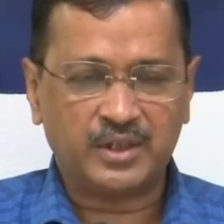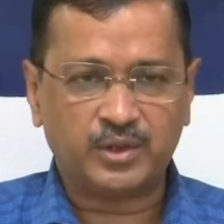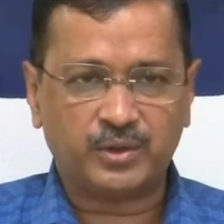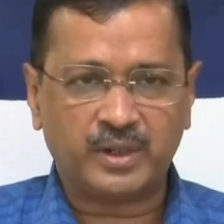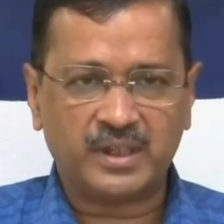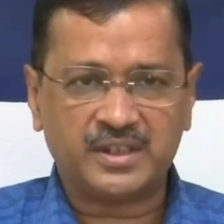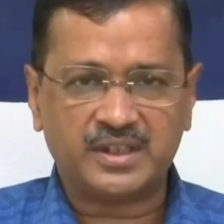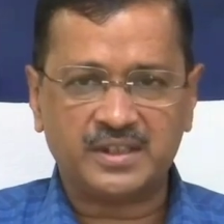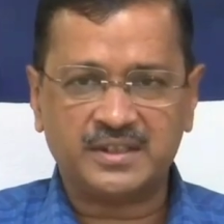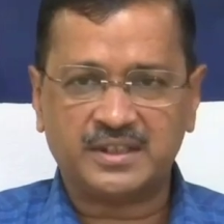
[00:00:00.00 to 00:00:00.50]

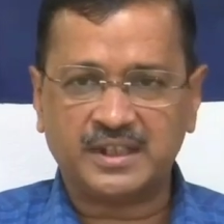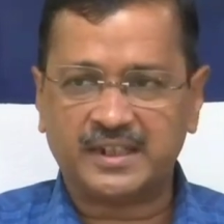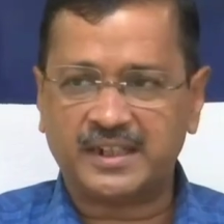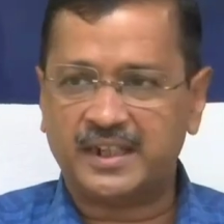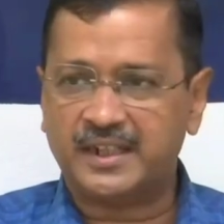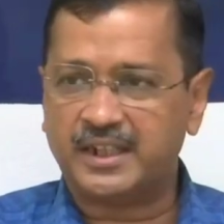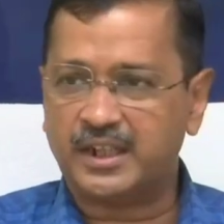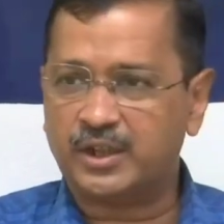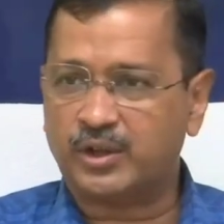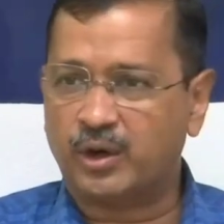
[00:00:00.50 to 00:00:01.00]
एजुकेशन
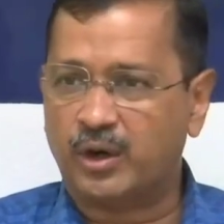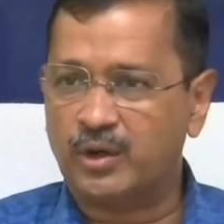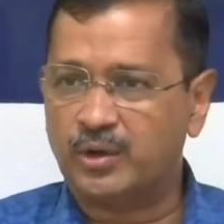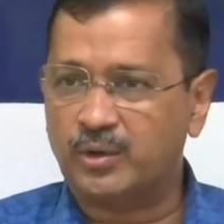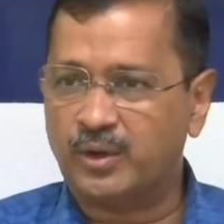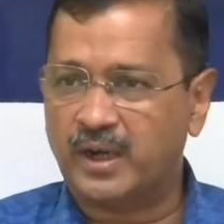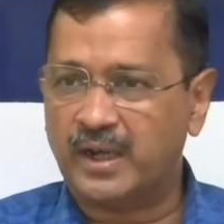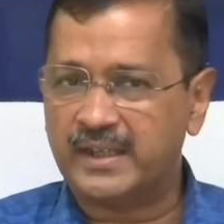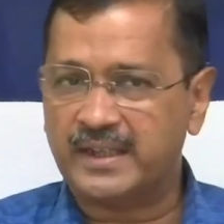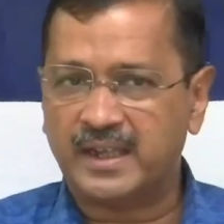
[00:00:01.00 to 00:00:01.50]
सेक्रेटरी
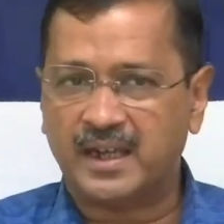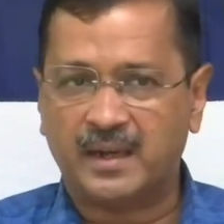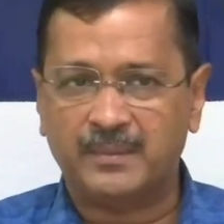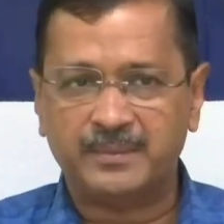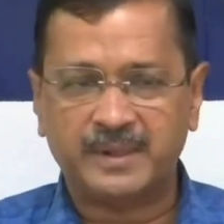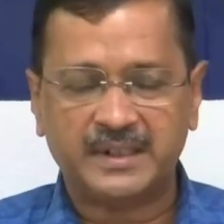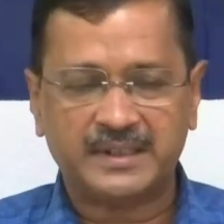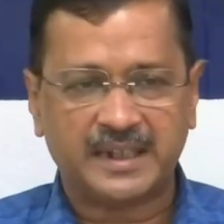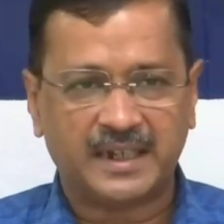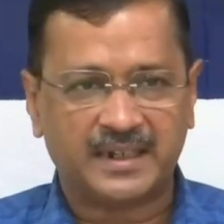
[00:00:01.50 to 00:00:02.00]
कौन होगा ये
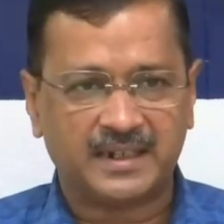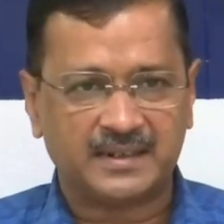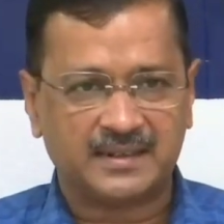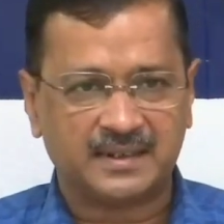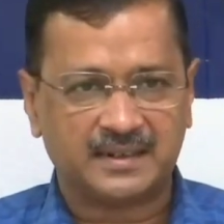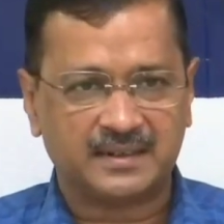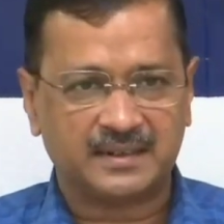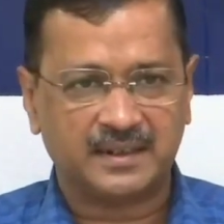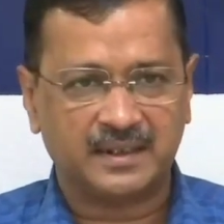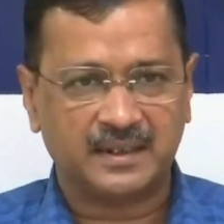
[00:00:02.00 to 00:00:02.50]
हम नहीं तय कर
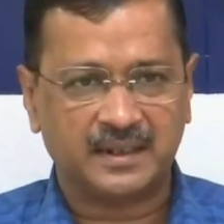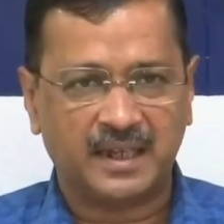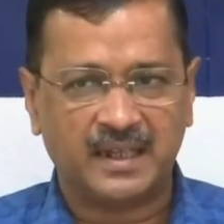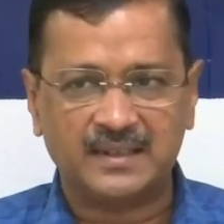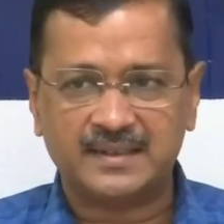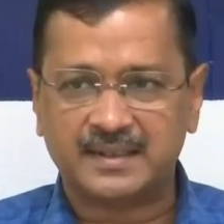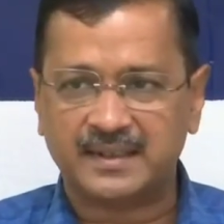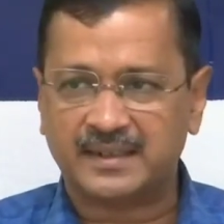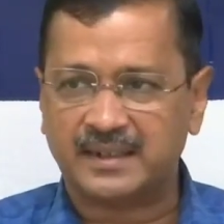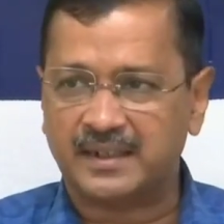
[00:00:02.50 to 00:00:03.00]
सकते
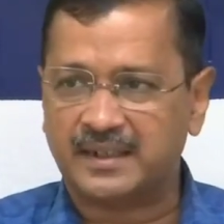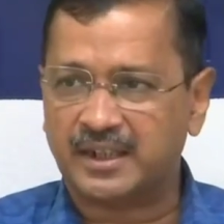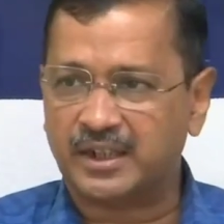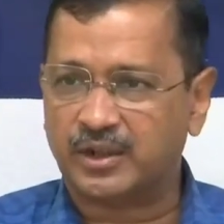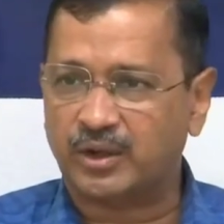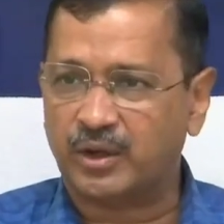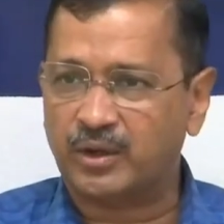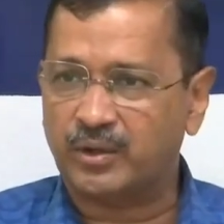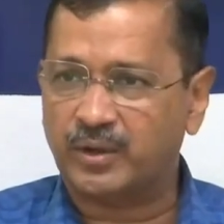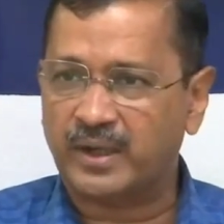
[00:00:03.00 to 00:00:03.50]
हेल्थ
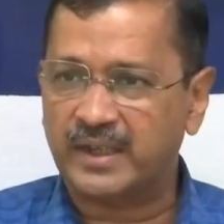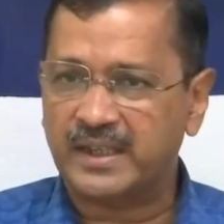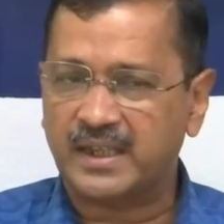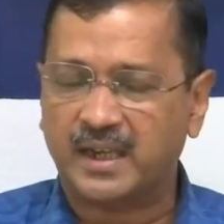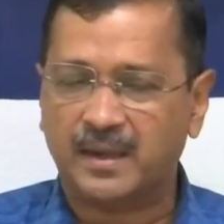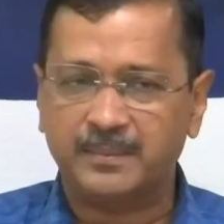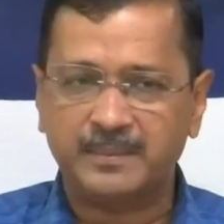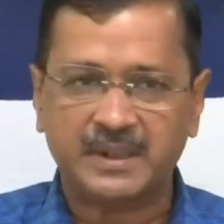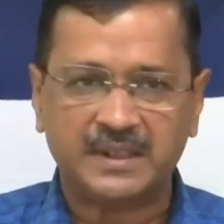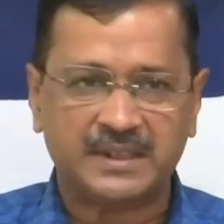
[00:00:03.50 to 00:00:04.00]
सेक्रेटरी कौन होगा
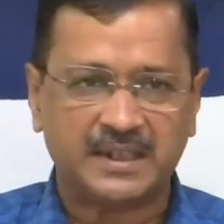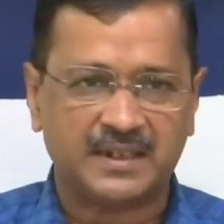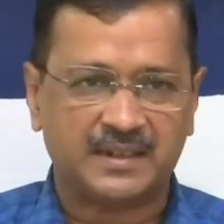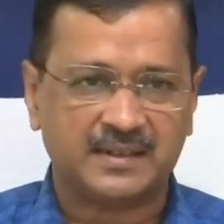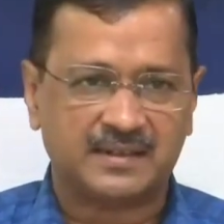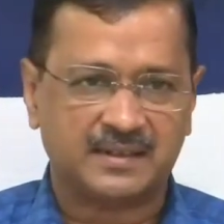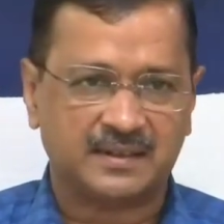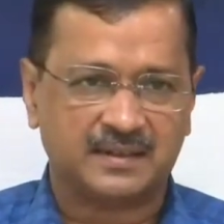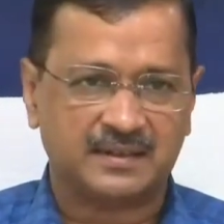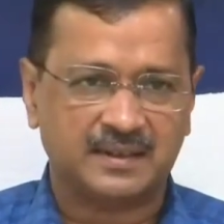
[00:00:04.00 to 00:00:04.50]
ये हम नहीं तय
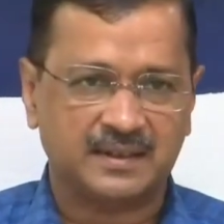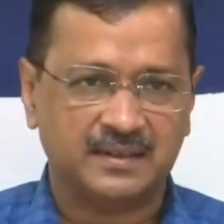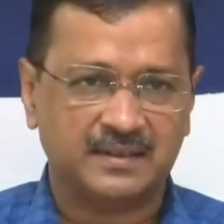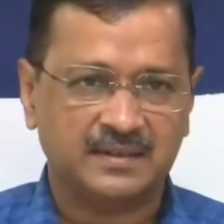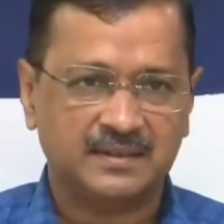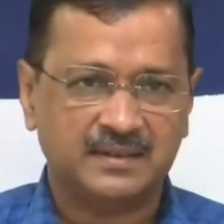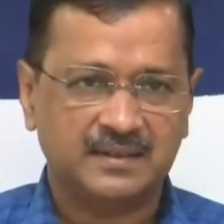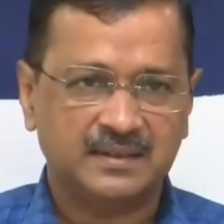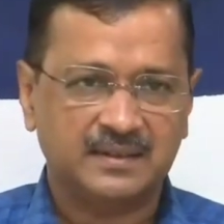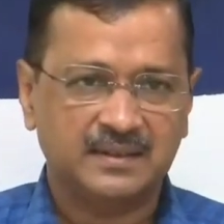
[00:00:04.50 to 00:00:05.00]
कर सकते
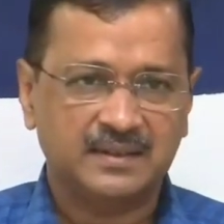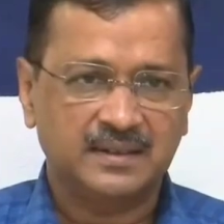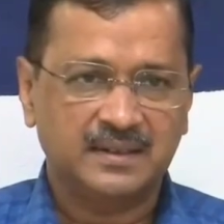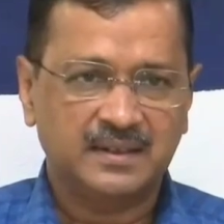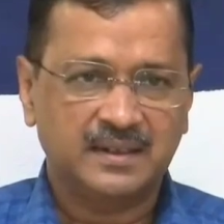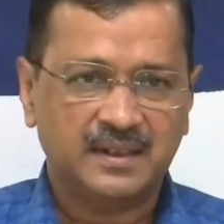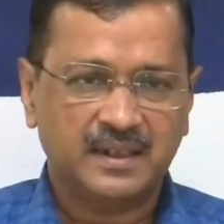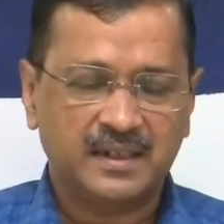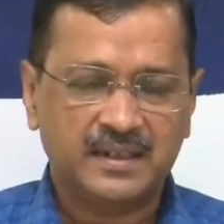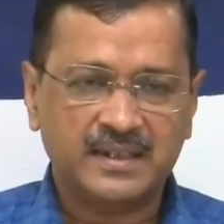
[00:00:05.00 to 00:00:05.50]

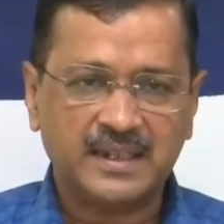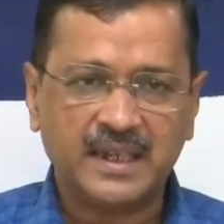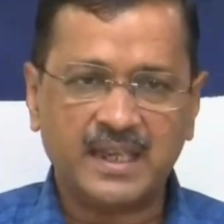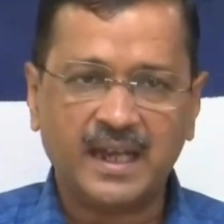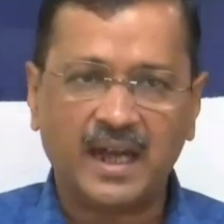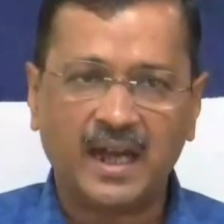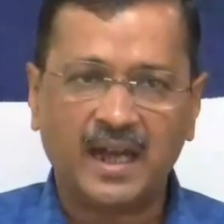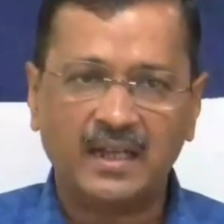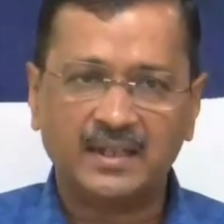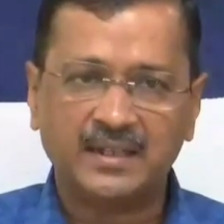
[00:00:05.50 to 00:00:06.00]

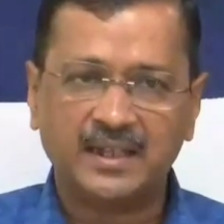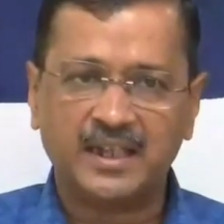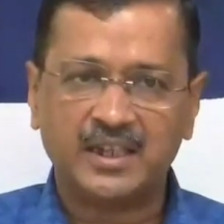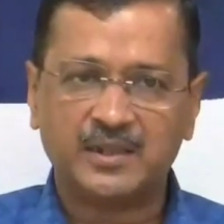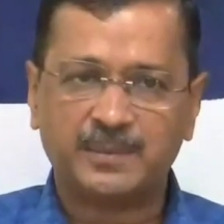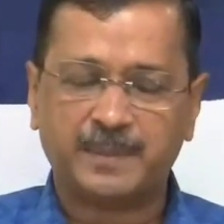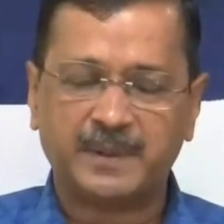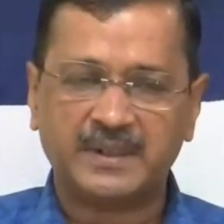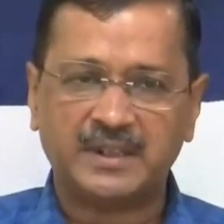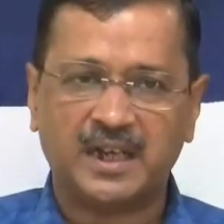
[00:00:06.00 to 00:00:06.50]
ये
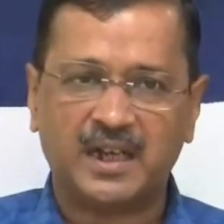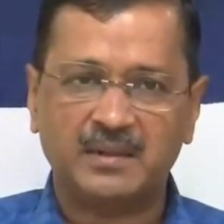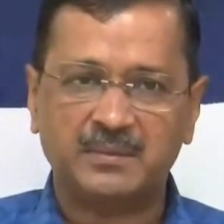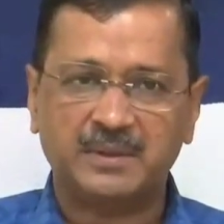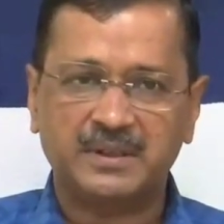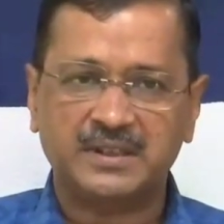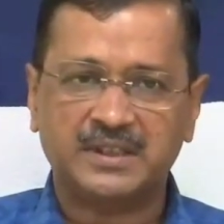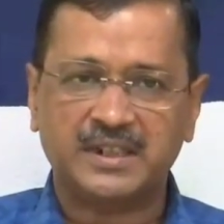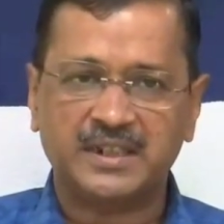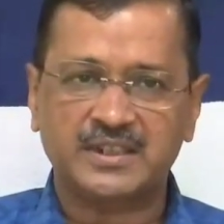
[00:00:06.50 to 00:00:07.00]
आदेश
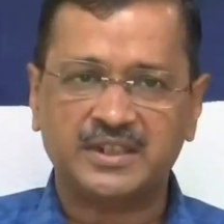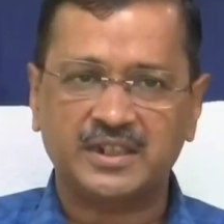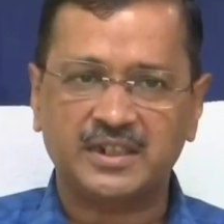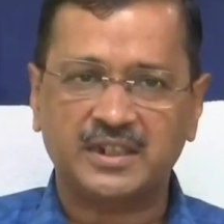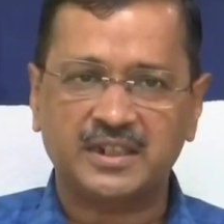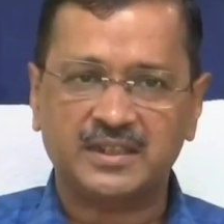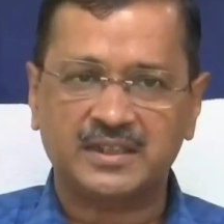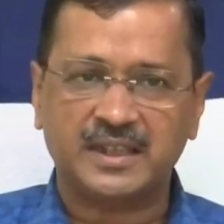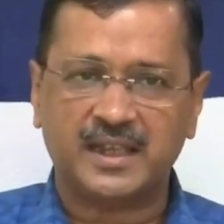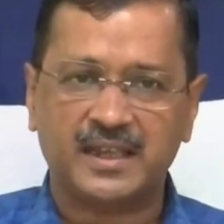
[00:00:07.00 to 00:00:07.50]
प्रधानमंत्री जी
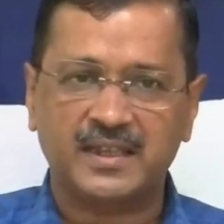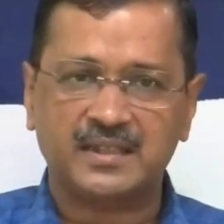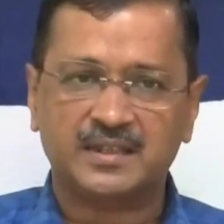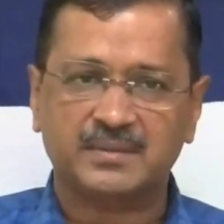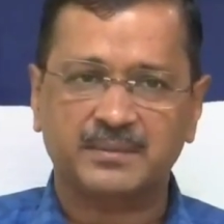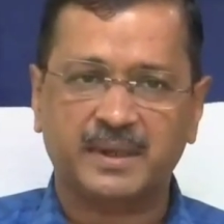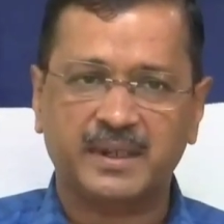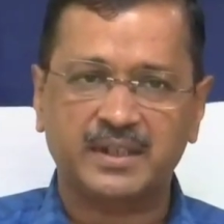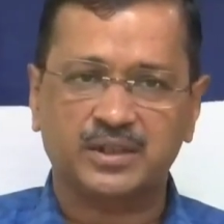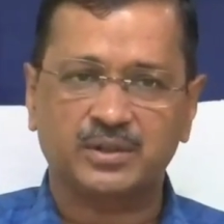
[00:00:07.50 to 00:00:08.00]
ने
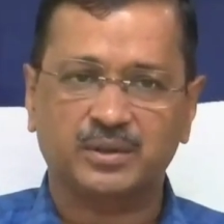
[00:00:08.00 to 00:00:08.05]
23 मई